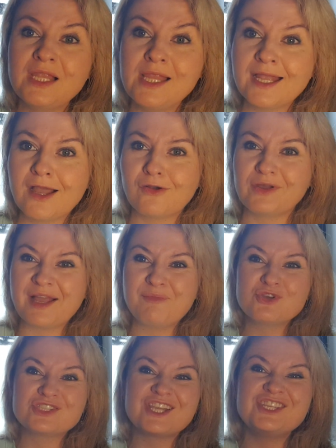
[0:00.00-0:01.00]
lekko, jak
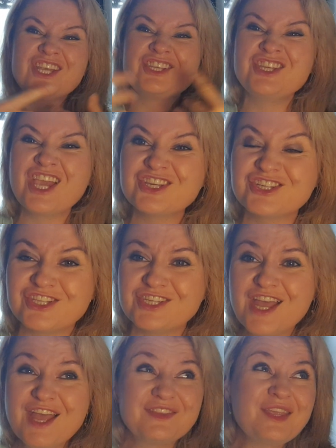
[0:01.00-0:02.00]
można się cieszyć
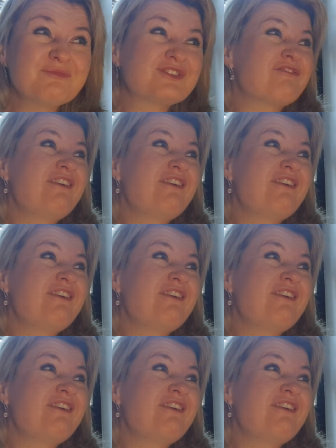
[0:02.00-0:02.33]
tym, że